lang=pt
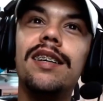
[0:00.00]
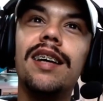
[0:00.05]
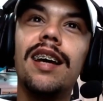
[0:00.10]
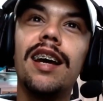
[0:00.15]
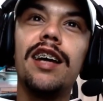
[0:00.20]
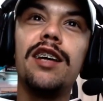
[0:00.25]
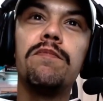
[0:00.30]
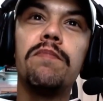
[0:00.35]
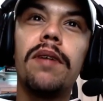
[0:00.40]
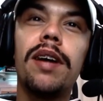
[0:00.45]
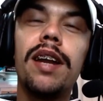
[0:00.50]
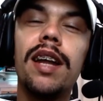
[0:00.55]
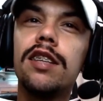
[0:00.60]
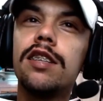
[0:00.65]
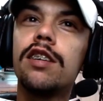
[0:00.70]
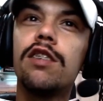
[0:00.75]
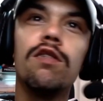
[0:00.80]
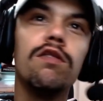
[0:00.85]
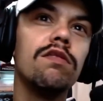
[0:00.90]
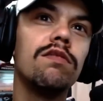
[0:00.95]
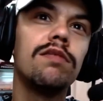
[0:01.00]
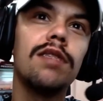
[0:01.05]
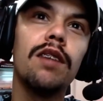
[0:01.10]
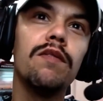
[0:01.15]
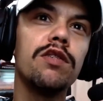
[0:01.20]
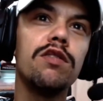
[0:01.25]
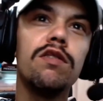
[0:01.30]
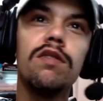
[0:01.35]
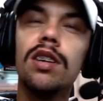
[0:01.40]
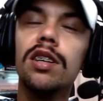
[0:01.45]
E aí parece que eu
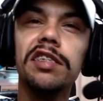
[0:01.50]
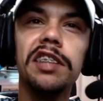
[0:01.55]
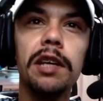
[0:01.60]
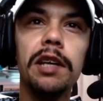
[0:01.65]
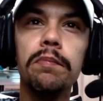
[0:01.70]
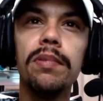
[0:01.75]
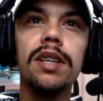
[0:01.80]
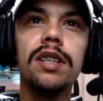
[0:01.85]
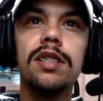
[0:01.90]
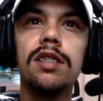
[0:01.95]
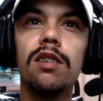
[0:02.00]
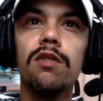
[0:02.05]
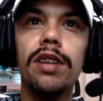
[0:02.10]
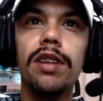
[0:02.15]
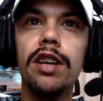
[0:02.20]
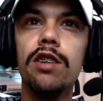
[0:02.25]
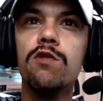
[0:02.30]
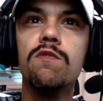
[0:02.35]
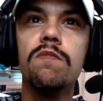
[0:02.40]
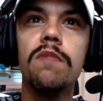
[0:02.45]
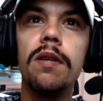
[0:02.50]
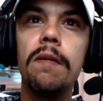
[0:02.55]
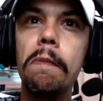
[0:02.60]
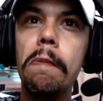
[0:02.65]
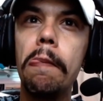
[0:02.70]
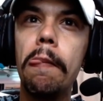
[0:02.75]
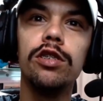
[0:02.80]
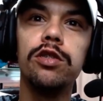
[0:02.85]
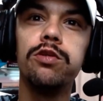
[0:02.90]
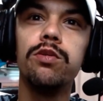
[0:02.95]
tava jogando sem pressão
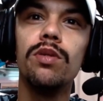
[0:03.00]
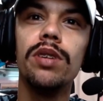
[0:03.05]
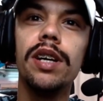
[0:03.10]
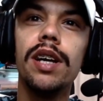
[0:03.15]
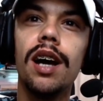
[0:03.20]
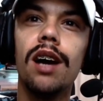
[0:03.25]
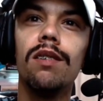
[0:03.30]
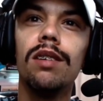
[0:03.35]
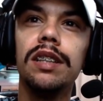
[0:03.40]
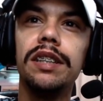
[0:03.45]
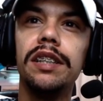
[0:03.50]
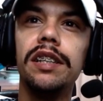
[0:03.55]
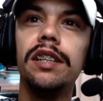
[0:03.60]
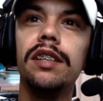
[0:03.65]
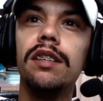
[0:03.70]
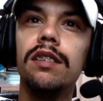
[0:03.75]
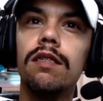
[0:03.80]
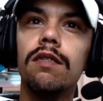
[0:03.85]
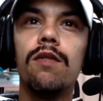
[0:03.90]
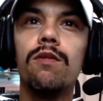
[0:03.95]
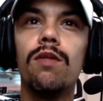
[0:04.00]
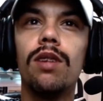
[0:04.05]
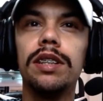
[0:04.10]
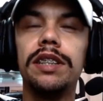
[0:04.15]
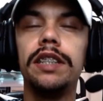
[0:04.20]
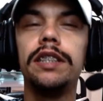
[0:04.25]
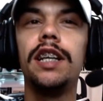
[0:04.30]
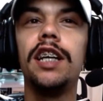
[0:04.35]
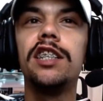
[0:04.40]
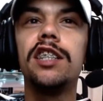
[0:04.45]
nenhuma. Foi surreal assim. O
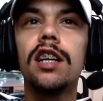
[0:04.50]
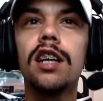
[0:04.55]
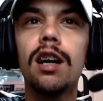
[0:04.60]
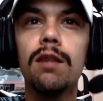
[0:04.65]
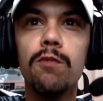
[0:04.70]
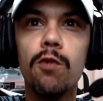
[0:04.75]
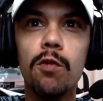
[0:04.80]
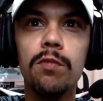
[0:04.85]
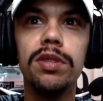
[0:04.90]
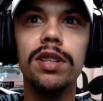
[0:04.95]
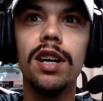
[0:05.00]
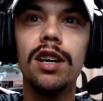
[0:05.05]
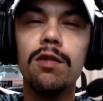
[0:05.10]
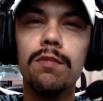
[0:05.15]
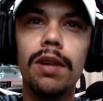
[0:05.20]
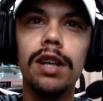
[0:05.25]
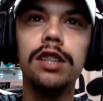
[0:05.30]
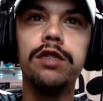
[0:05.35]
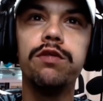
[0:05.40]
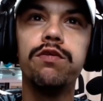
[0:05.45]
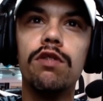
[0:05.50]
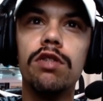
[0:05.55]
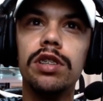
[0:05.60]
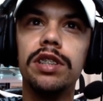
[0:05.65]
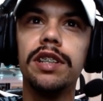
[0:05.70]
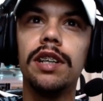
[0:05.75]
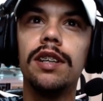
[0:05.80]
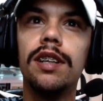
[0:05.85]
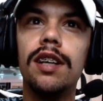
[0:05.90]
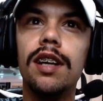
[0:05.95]
acidente acabou me dando mais
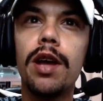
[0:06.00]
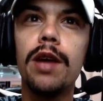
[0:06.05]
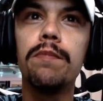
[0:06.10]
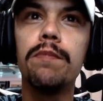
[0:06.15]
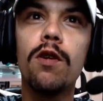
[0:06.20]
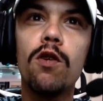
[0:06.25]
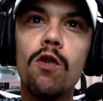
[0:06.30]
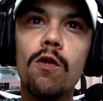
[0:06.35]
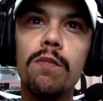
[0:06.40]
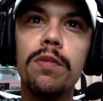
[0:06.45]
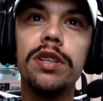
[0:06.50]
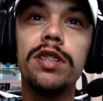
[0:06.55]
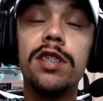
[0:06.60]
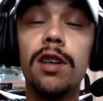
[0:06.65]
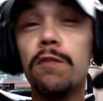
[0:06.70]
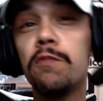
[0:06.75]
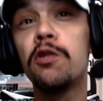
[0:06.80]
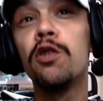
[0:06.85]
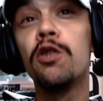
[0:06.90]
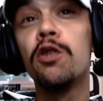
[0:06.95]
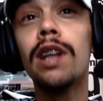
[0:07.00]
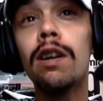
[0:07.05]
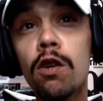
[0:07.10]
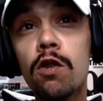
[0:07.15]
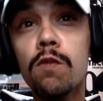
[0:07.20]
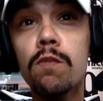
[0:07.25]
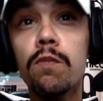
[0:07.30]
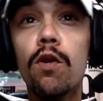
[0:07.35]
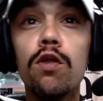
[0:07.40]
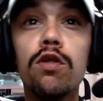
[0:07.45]
força para ir pra competição, porque eu
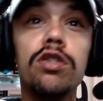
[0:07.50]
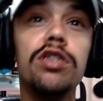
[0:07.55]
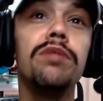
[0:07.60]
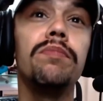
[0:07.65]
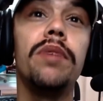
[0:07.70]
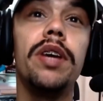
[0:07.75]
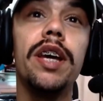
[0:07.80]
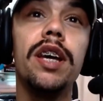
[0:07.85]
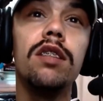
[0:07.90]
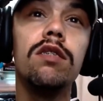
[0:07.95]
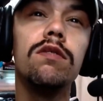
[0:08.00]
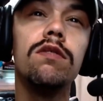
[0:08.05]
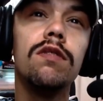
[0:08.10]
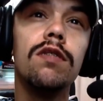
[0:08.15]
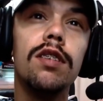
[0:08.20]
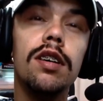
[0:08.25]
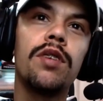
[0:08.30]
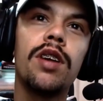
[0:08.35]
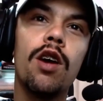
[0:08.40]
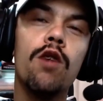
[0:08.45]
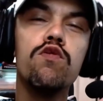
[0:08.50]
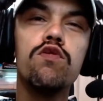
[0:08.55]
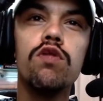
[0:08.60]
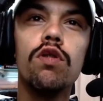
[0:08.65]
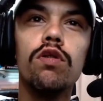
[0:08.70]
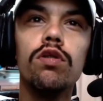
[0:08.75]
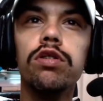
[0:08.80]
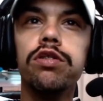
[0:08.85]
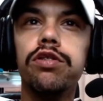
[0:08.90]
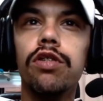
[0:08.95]
tava com um pouco de medo, porque é um
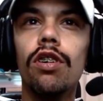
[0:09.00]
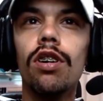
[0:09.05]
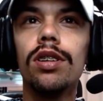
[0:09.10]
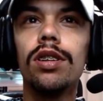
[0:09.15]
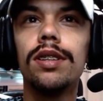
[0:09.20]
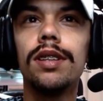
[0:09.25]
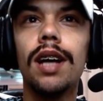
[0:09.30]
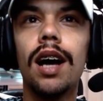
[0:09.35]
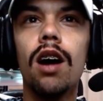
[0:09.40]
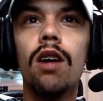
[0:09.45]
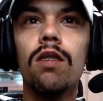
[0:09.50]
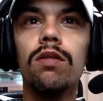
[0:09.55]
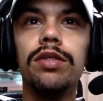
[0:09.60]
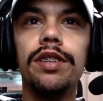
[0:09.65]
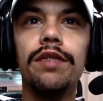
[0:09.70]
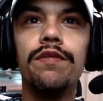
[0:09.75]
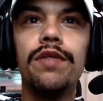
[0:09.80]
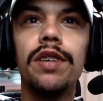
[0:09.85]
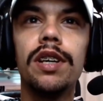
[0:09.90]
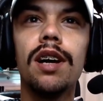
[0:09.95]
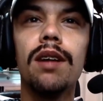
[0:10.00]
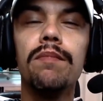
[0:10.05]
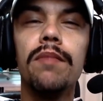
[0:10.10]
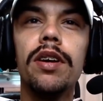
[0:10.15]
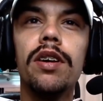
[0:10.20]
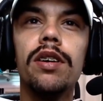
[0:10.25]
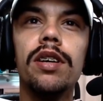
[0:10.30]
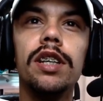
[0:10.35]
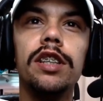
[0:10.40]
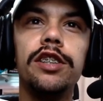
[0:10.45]
jogo só tal, você fica
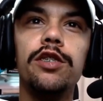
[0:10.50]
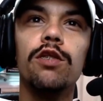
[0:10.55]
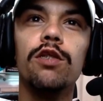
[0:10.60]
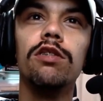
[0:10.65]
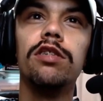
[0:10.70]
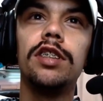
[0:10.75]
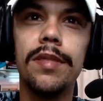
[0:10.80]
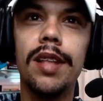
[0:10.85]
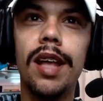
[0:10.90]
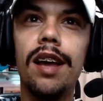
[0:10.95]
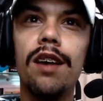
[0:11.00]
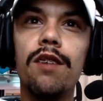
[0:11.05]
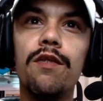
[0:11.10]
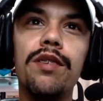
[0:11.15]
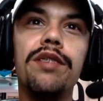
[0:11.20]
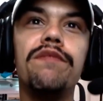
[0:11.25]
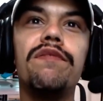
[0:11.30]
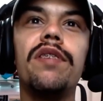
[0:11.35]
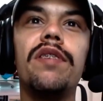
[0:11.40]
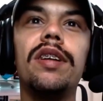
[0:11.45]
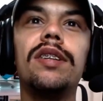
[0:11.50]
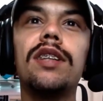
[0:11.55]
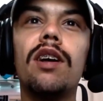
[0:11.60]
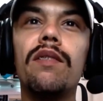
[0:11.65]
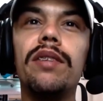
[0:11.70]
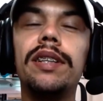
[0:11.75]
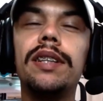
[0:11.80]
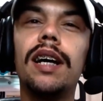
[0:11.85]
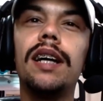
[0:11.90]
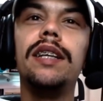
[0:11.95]
meio receoso, né? Eu ia enfrentar
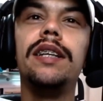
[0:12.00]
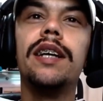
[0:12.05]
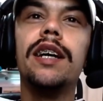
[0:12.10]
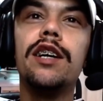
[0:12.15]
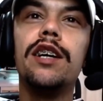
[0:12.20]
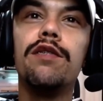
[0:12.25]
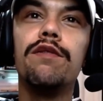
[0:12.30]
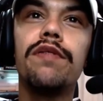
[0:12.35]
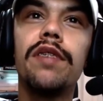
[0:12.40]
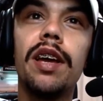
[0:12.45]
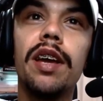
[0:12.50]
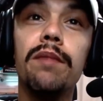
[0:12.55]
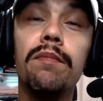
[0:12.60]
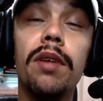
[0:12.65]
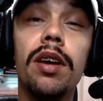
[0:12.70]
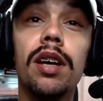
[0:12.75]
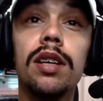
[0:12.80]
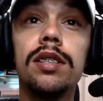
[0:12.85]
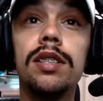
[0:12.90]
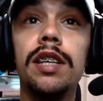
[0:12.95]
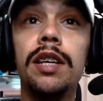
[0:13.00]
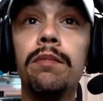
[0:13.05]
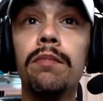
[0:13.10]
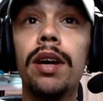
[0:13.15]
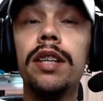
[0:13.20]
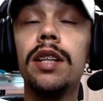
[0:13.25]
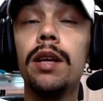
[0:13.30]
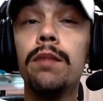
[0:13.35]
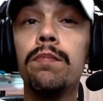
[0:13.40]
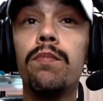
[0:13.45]
o italiano, fiquei meio assim,
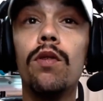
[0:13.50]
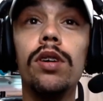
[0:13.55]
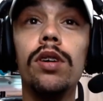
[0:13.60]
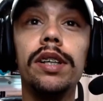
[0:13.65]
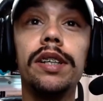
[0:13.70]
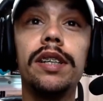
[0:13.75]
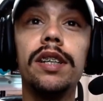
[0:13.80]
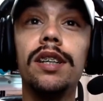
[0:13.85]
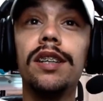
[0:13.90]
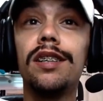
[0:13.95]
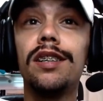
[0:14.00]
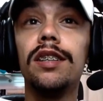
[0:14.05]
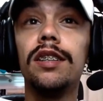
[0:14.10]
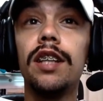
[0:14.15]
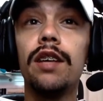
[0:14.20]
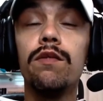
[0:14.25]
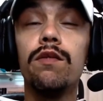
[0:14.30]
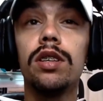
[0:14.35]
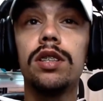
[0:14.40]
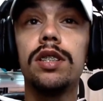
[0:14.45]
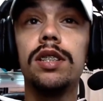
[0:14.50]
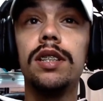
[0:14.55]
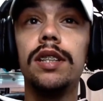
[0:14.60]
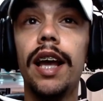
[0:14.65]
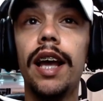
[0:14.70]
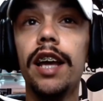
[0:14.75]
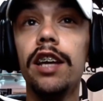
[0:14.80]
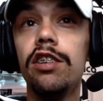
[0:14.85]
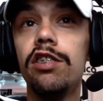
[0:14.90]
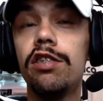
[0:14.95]
mas depois que, que teve o
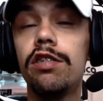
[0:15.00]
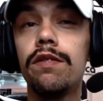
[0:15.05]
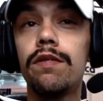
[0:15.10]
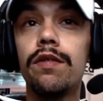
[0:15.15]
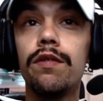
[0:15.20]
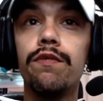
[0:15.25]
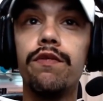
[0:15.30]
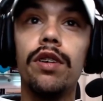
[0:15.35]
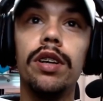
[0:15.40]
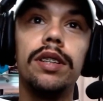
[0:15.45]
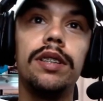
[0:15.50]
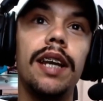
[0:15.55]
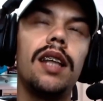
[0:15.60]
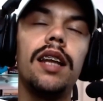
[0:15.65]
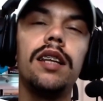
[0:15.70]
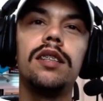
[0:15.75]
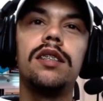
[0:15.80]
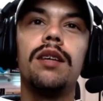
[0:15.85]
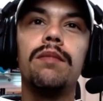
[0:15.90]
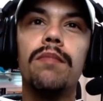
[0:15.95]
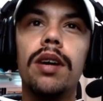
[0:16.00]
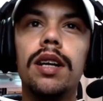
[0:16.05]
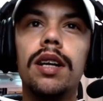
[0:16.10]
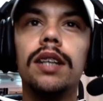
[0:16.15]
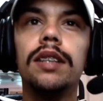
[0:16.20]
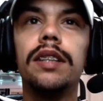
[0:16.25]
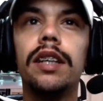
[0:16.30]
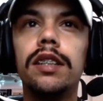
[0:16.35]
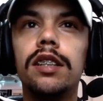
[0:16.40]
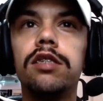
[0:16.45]
acidente, foi três
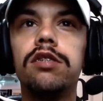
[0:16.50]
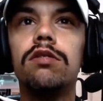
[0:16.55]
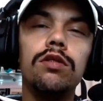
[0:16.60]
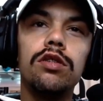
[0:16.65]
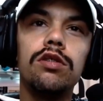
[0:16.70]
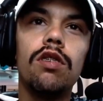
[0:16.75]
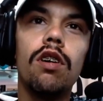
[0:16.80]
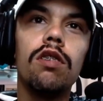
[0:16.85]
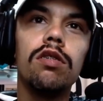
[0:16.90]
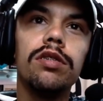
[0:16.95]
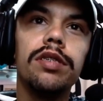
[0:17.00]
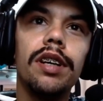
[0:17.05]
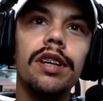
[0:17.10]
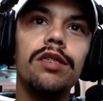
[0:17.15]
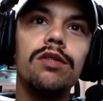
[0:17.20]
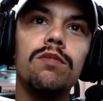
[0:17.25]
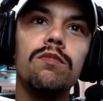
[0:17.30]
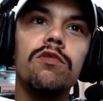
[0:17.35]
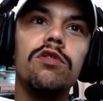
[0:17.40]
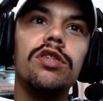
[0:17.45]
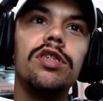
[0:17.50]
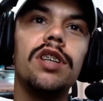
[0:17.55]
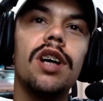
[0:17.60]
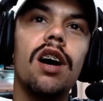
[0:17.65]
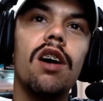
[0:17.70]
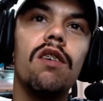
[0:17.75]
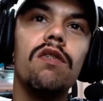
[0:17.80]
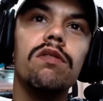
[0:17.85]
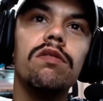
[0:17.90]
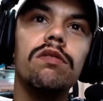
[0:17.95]
semanas antes dos jogos aí do
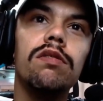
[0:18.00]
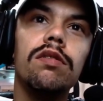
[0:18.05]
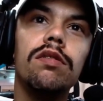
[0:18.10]
Mundial.